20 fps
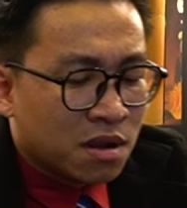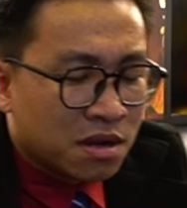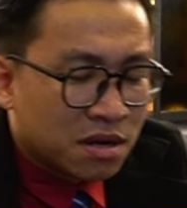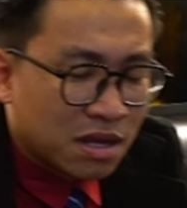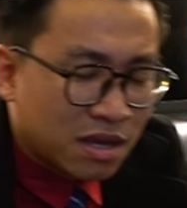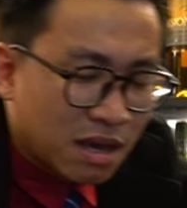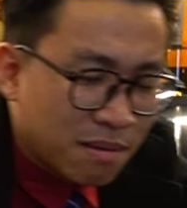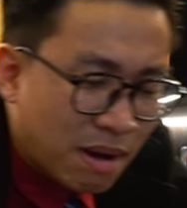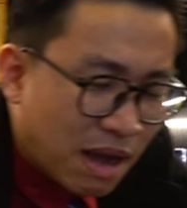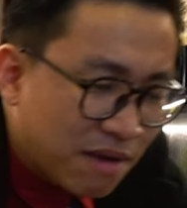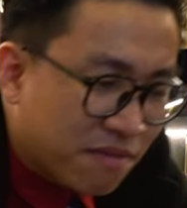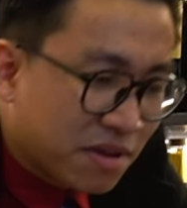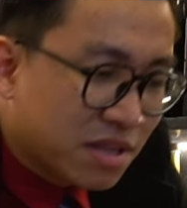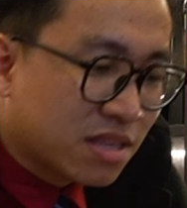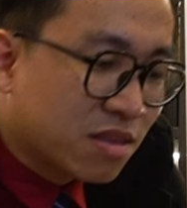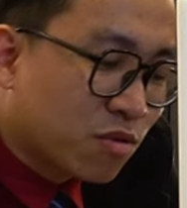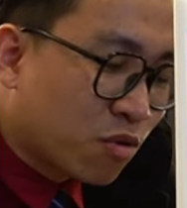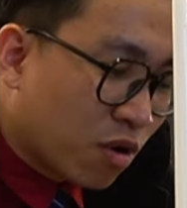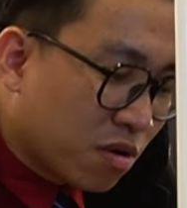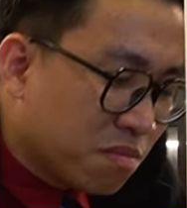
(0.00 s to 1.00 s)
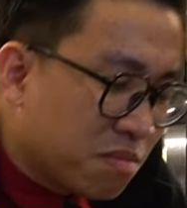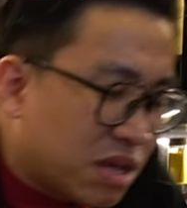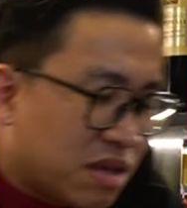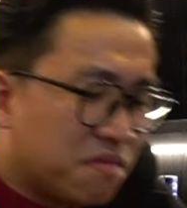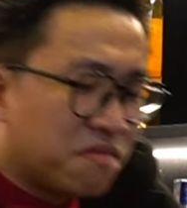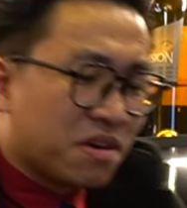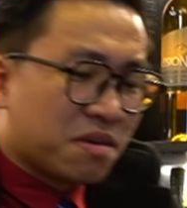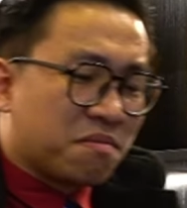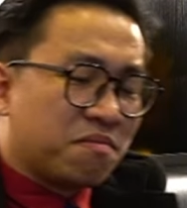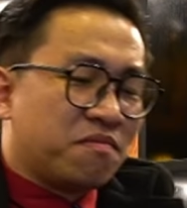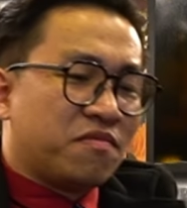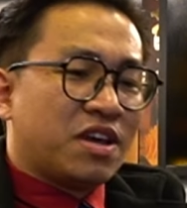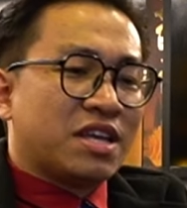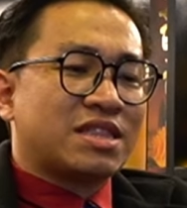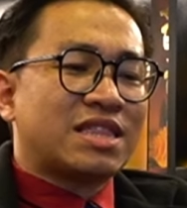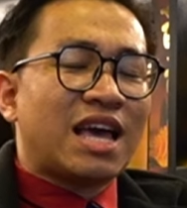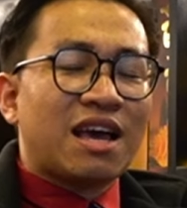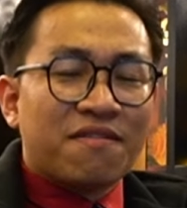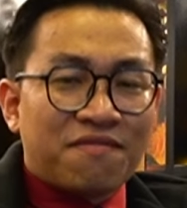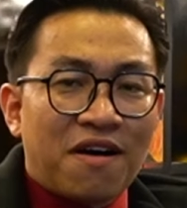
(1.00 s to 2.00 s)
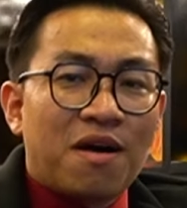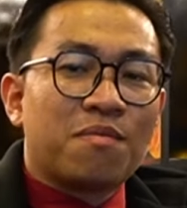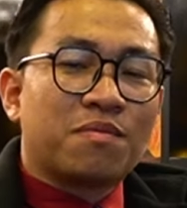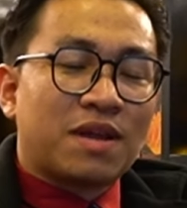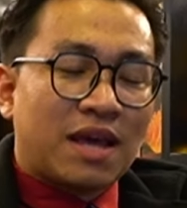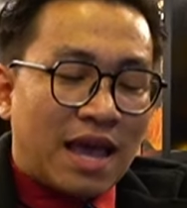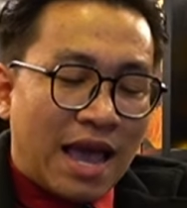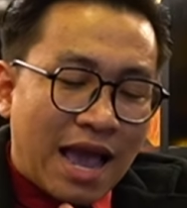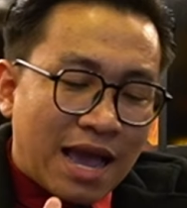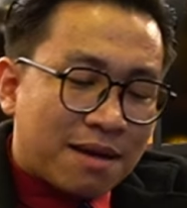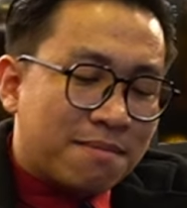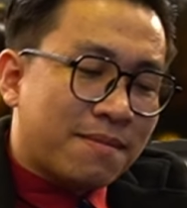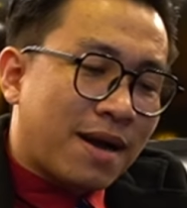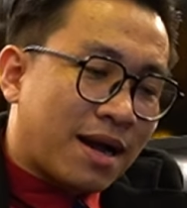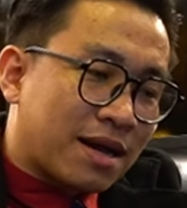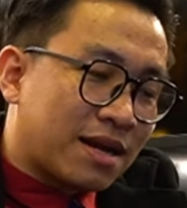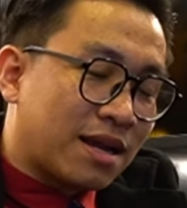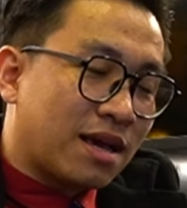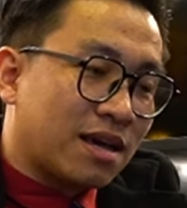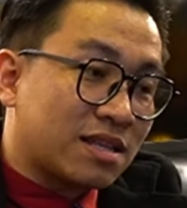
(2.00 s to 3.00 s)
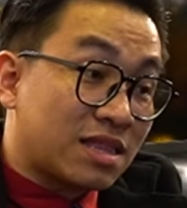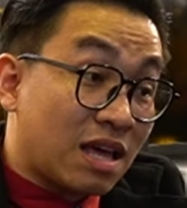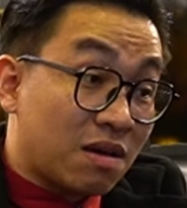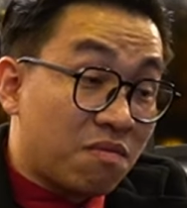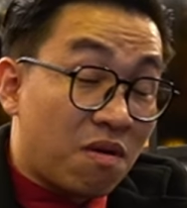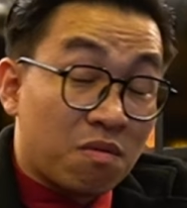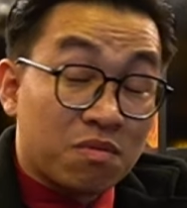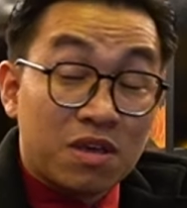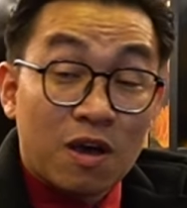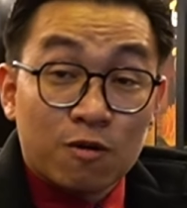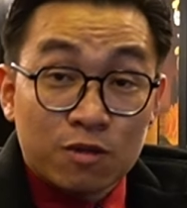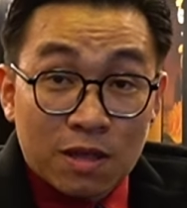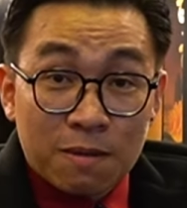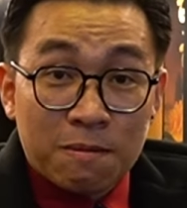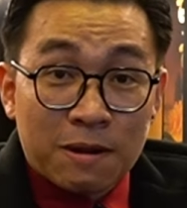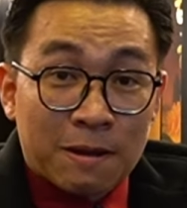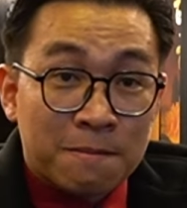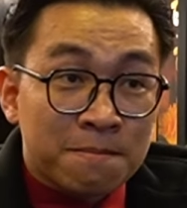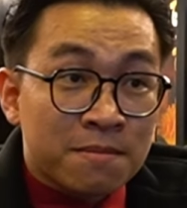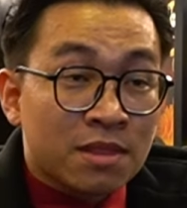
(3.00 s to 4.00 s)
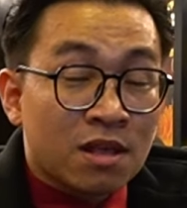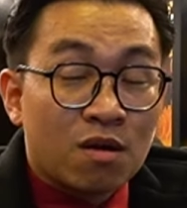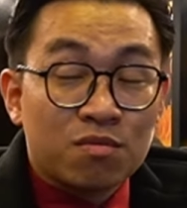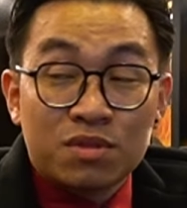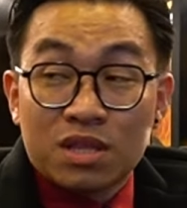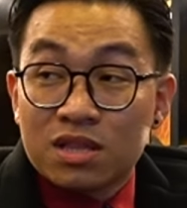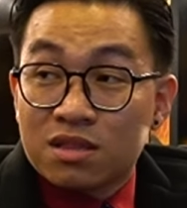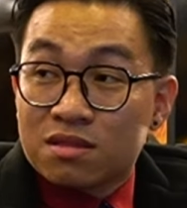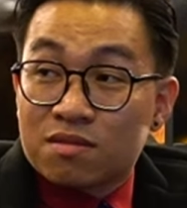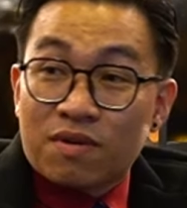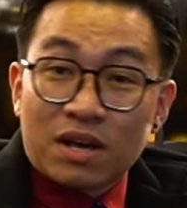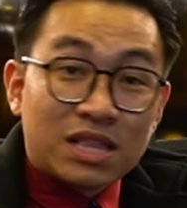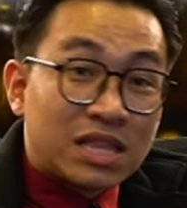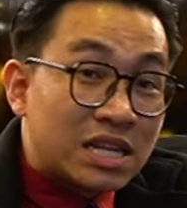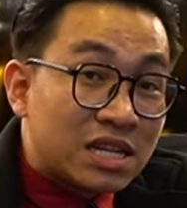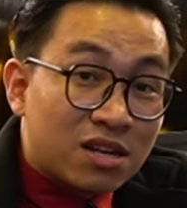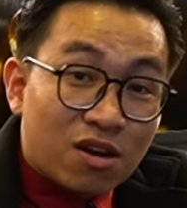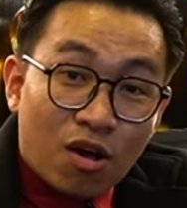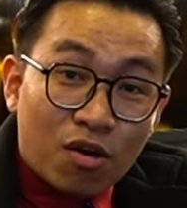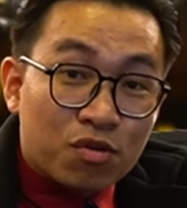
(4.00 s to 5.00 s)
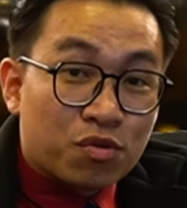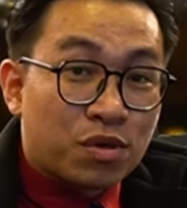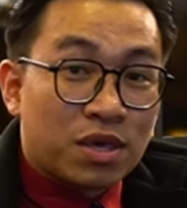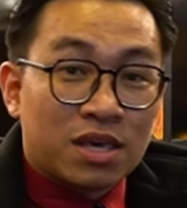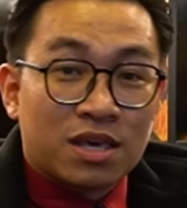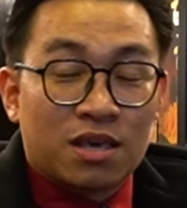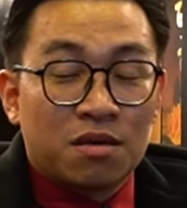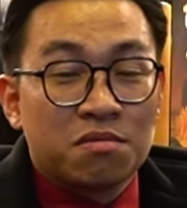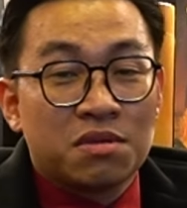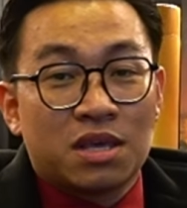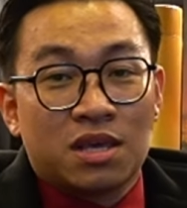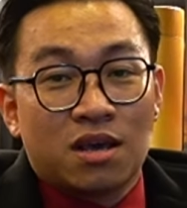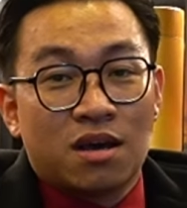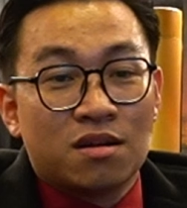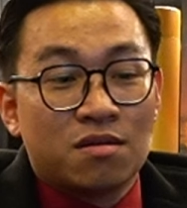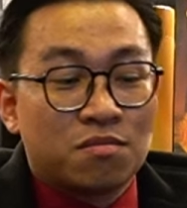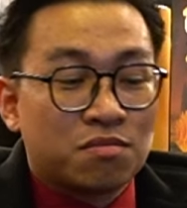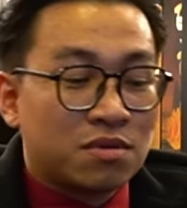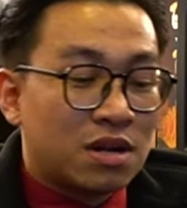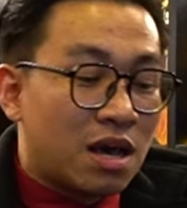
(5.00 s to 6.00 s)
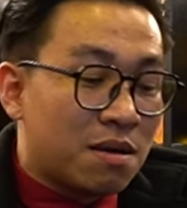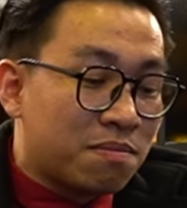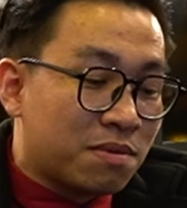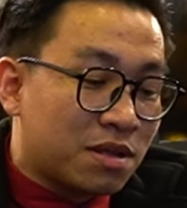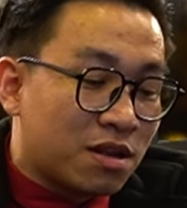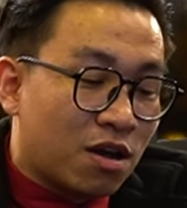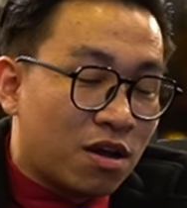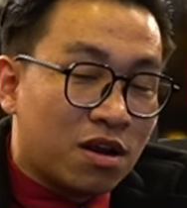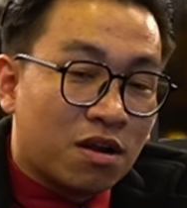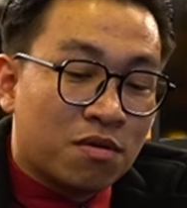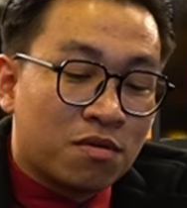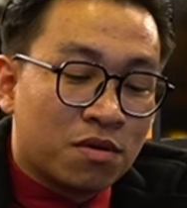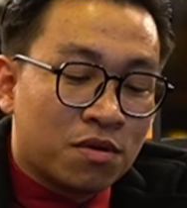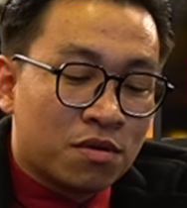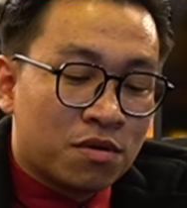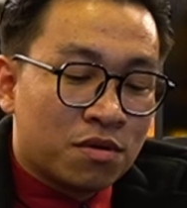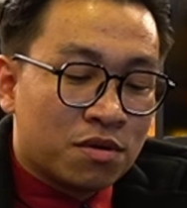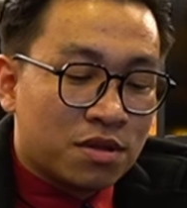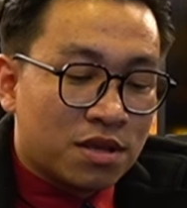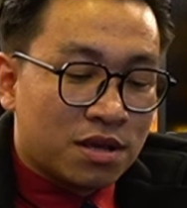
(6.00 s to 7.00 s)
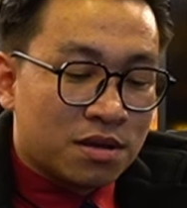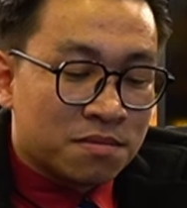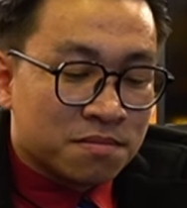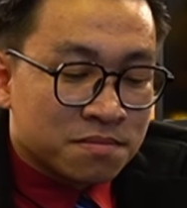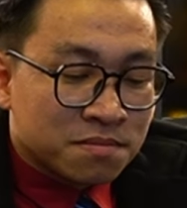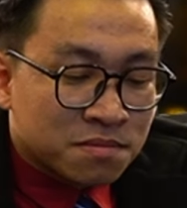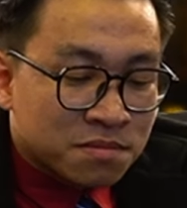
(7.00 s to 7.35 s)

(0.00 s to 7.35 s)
Nên các bạn phải chuẩn bị về tác phong này, ăn mặc nè, tác phong giao tiếp này, không thích phải thích nói chuyện kiểu gì ở trong lớp thì nói đâu nha.